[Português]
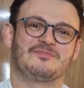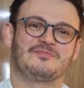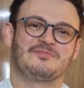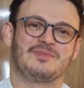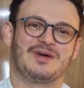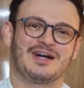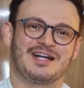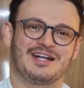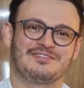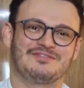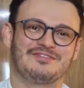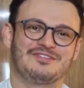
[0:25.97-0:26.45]

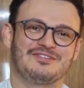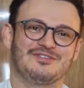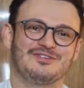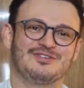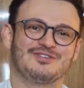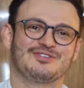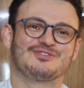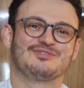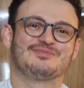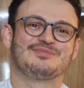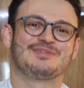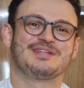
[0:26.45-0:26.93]

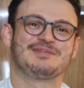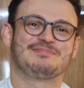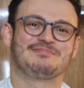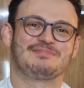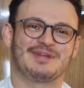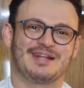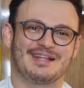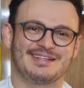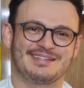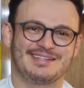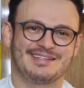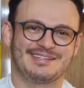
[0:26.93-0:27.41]
maravilhoso e
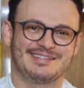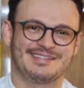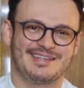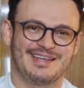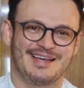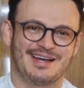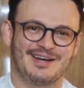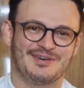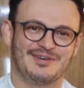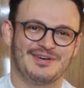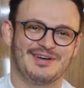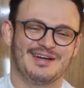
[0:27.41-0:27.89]

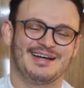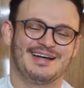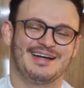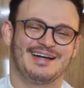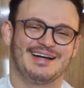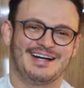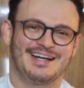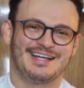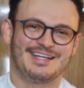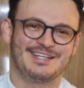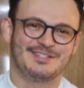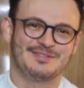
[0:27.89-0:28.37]
presencial
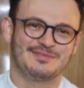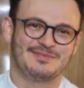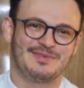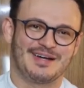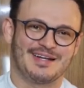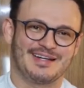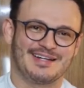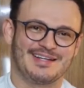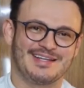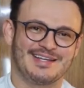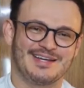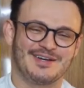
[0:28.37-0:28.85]
aí no
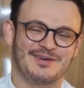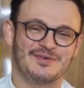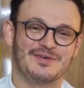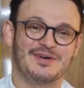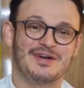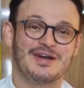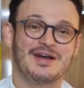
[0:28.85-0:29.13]
Maranhão.